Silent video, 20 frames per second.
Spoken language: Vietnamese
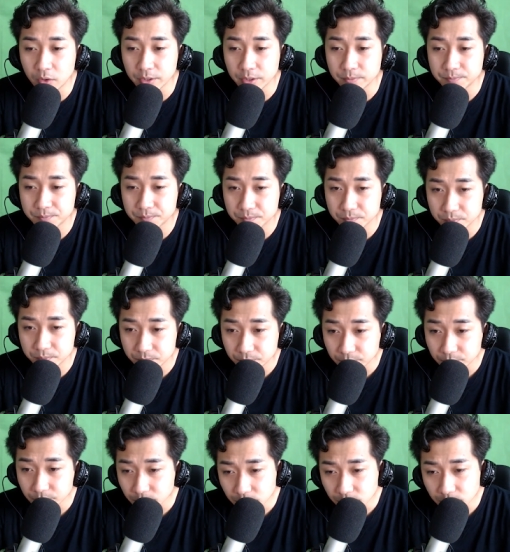Húc thẳng
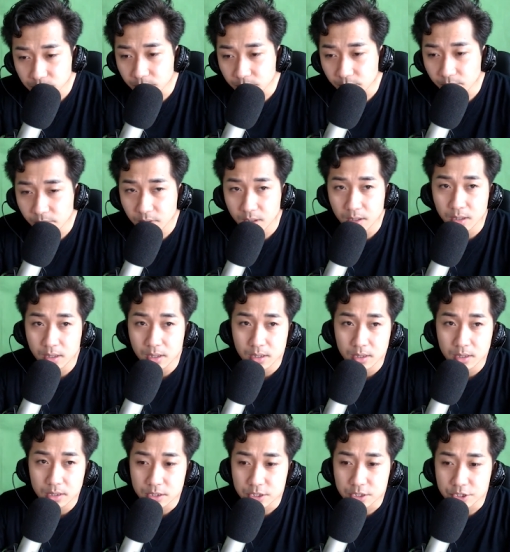lưng, vẽ một
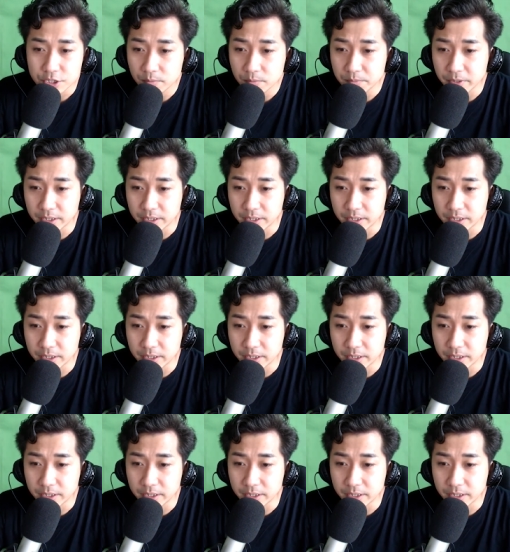mặt trăng đỏ